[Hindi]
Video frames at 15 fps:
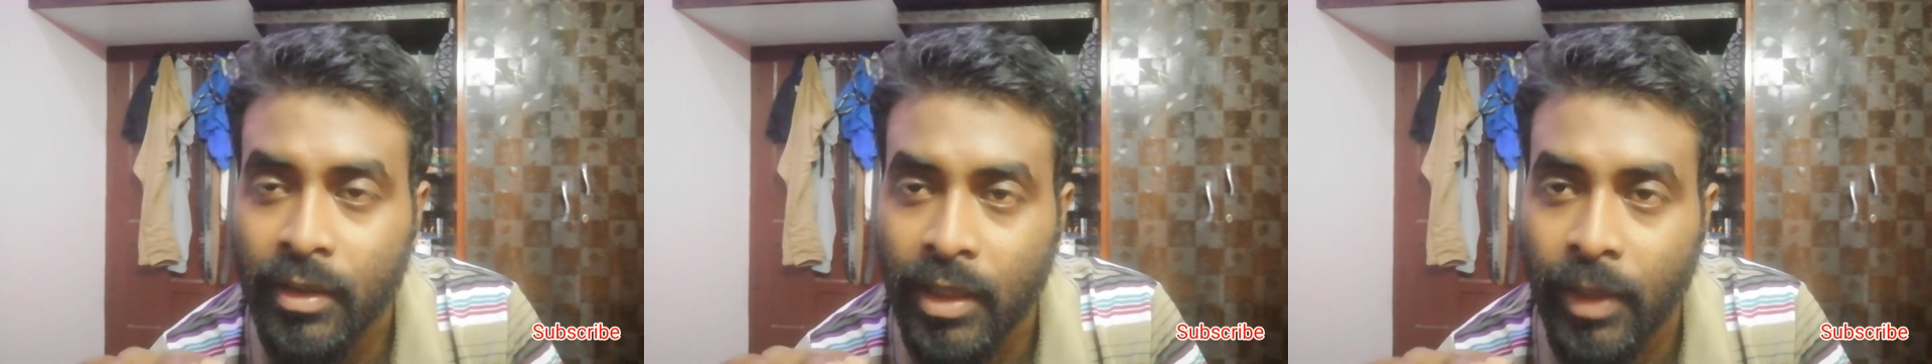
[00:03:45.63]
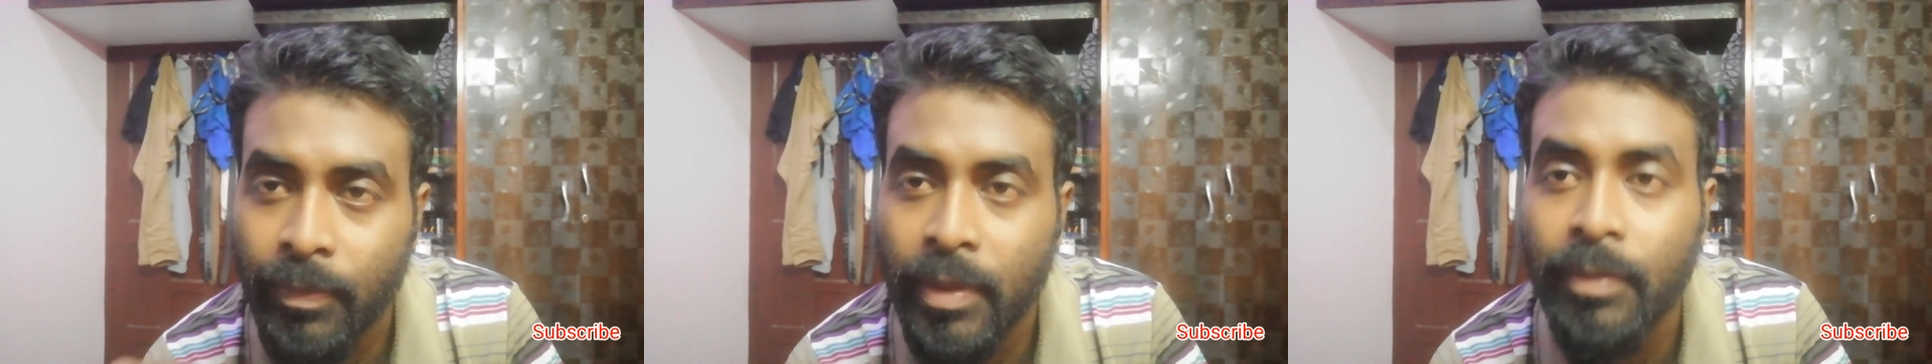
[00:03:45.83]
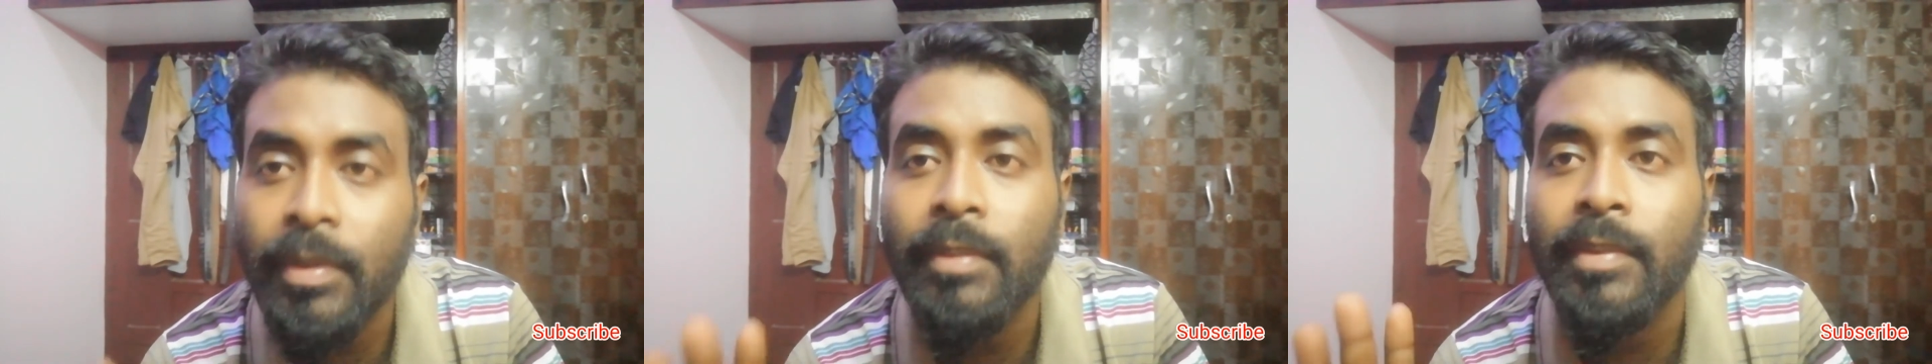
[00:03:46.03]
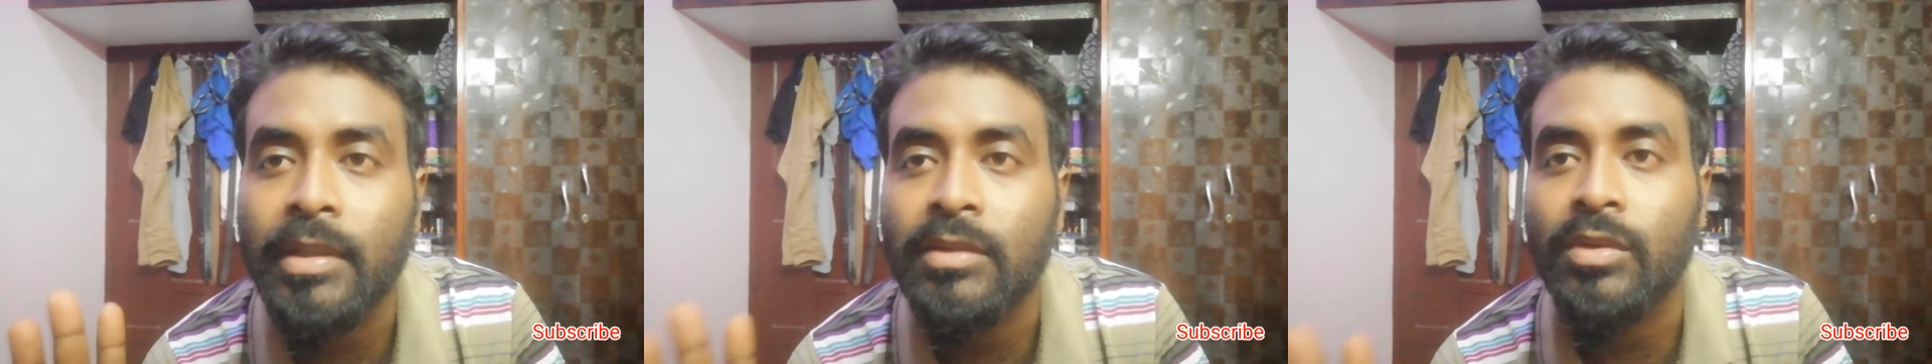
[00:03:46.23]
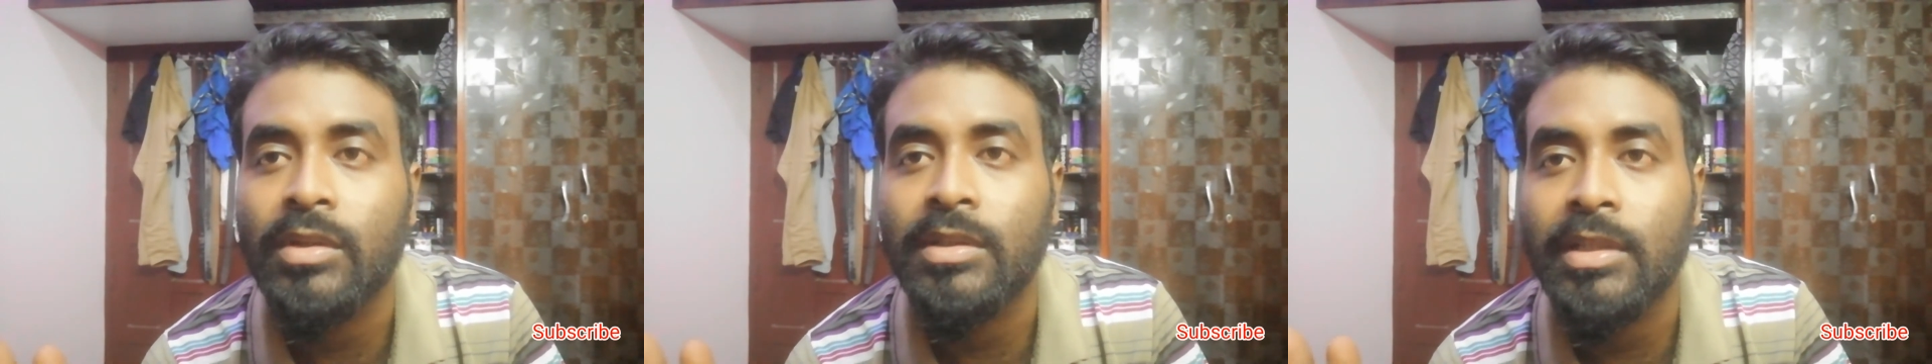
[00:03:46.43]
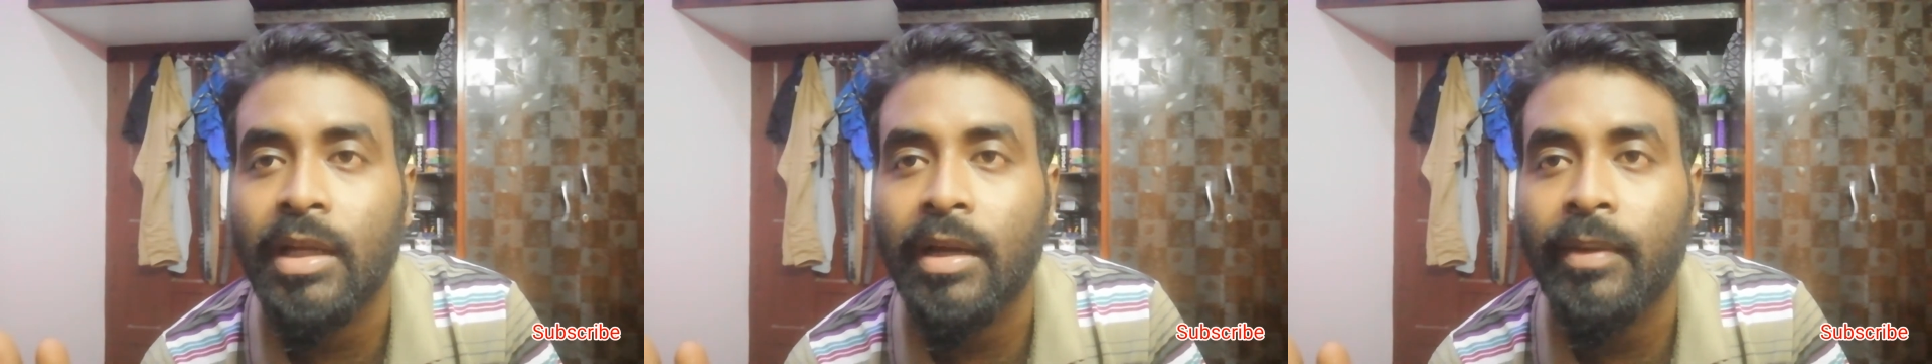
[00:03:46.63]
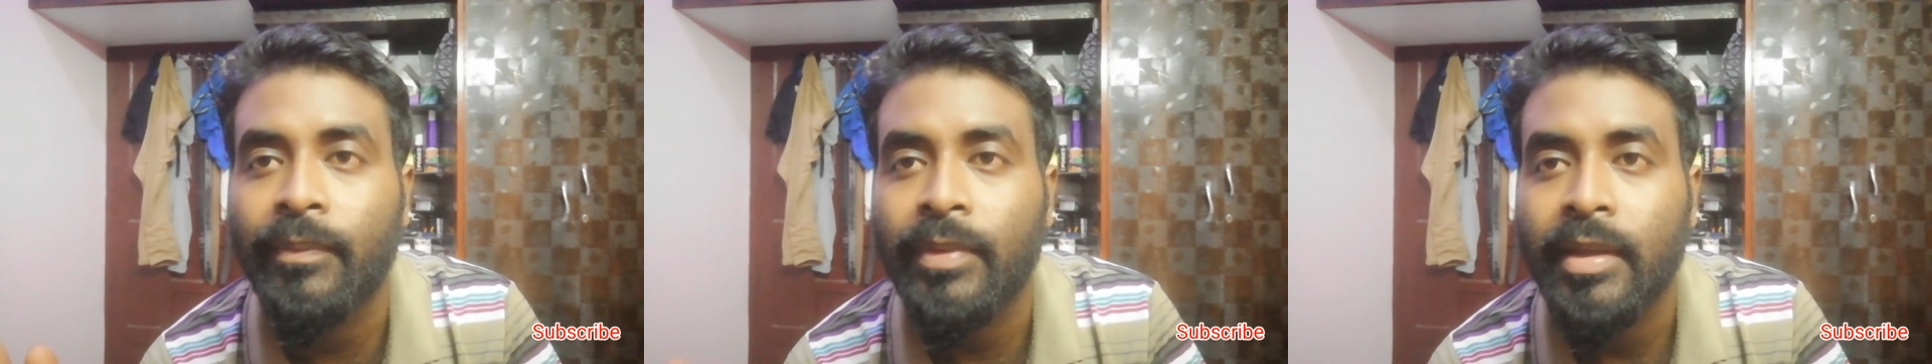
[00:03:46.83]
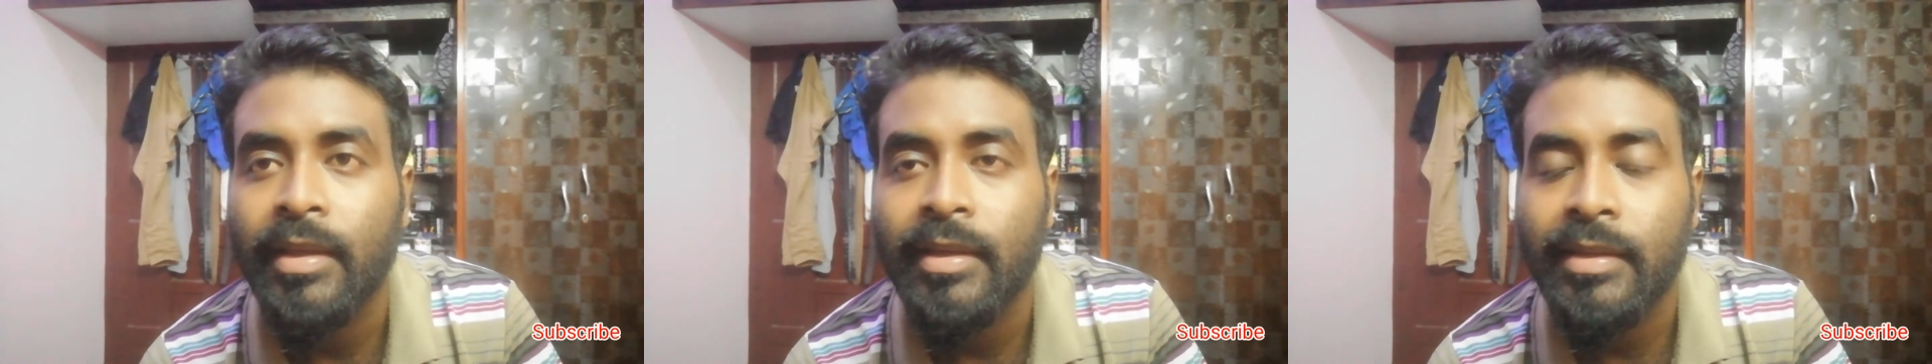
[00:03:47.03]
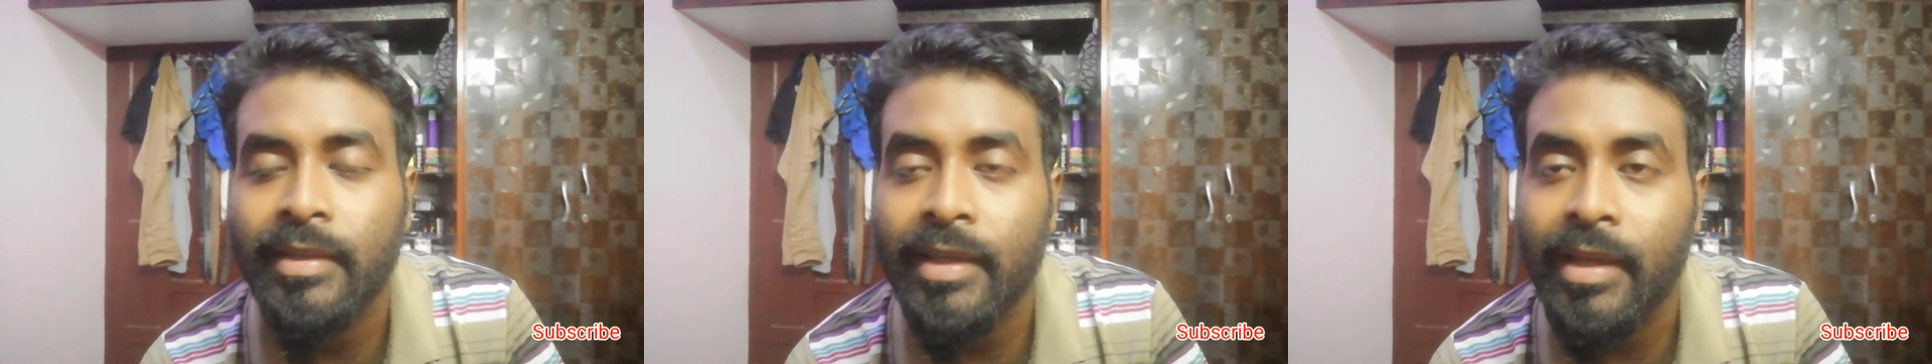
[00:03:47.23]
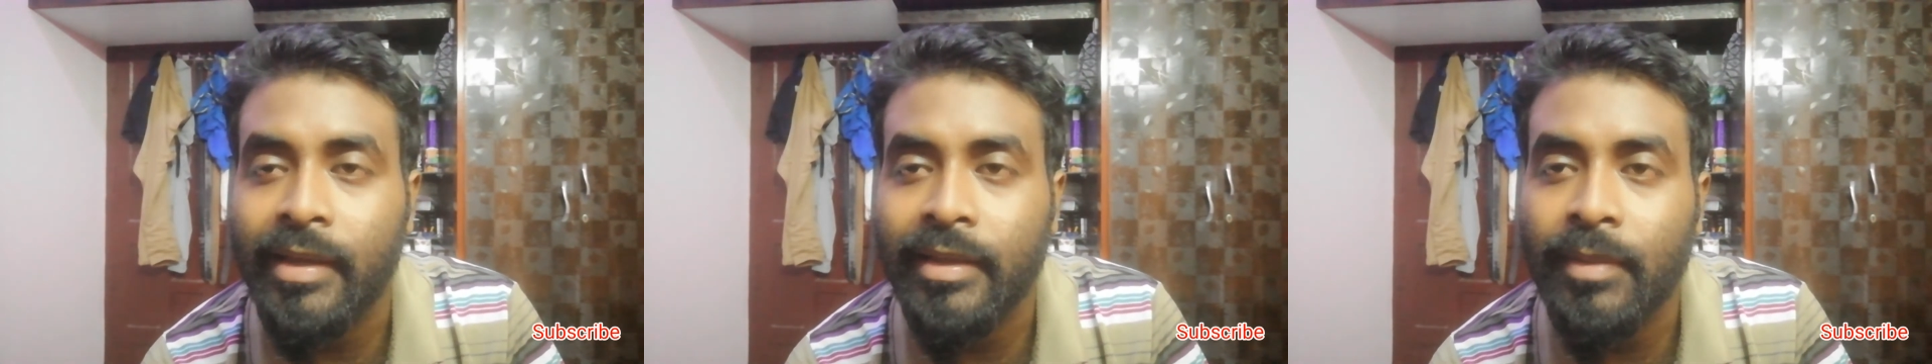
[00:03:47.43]
कभी भी मत सोचना
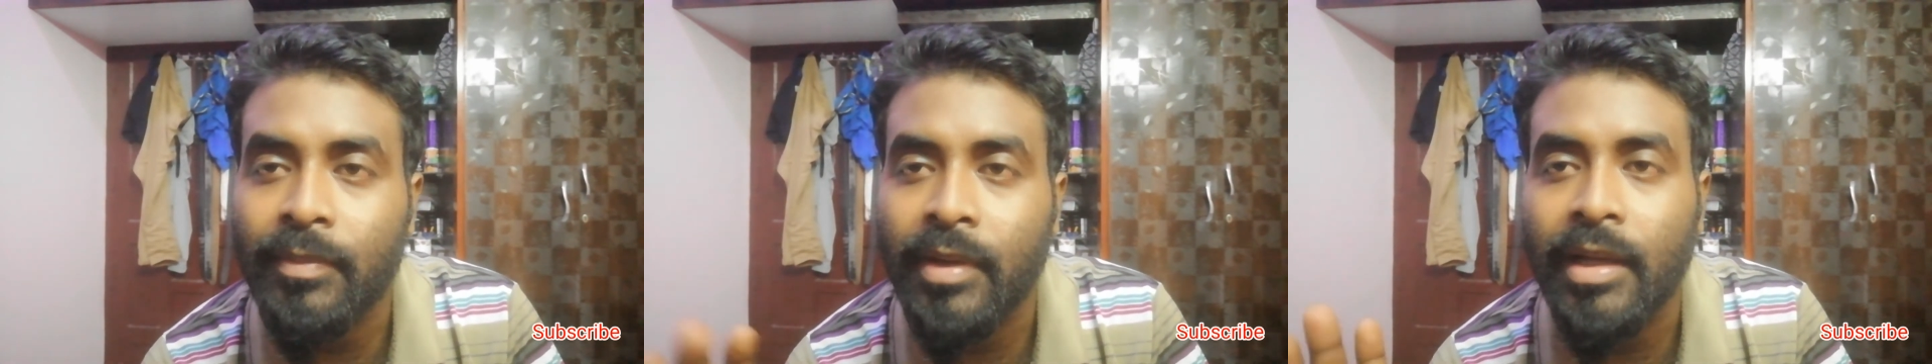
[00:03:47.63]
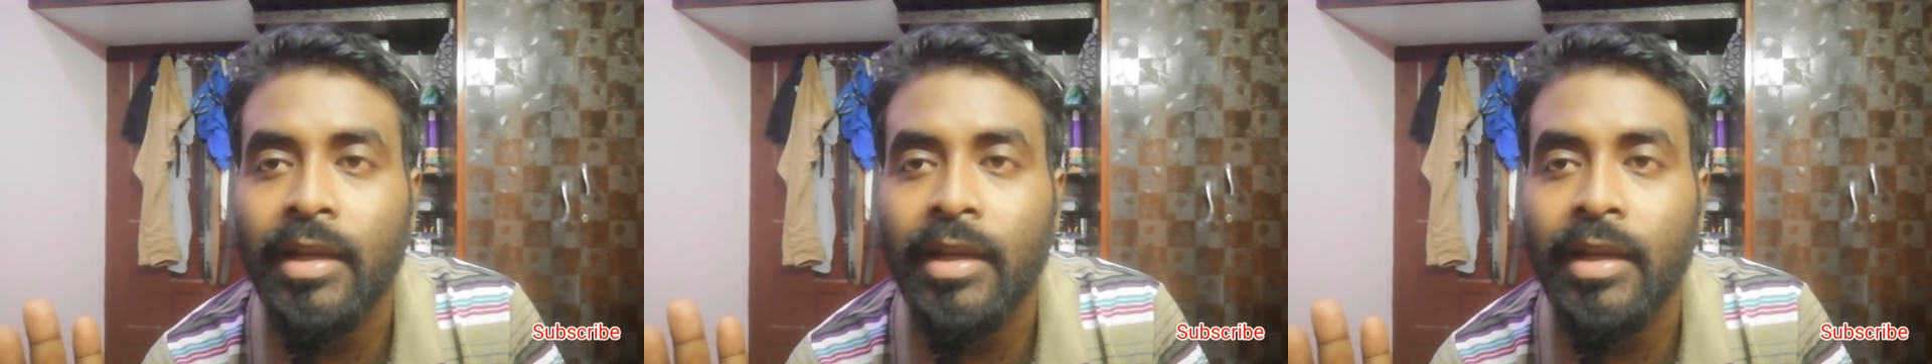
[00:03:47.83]
ये एकदम